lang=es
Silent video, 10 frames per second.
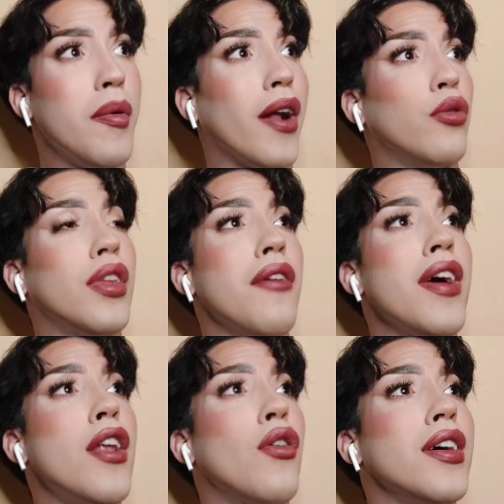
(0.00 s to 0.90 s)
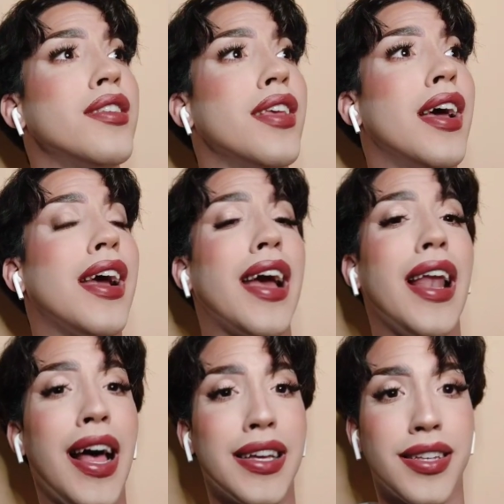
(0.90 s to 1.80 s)
Para que ustedes vean lo que es
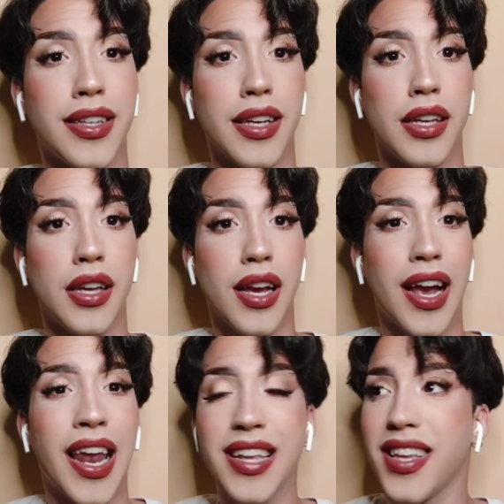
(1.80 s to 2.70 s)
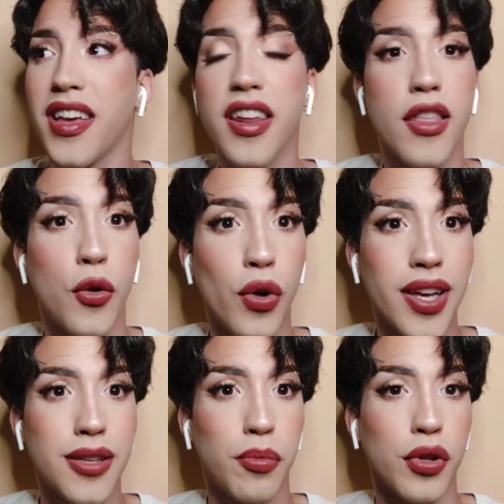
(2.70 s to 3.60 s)
clase. Clase de
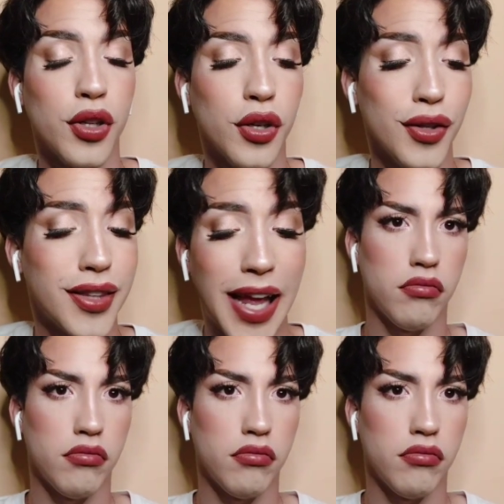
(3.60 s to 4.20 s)
ridiculez, por Dios.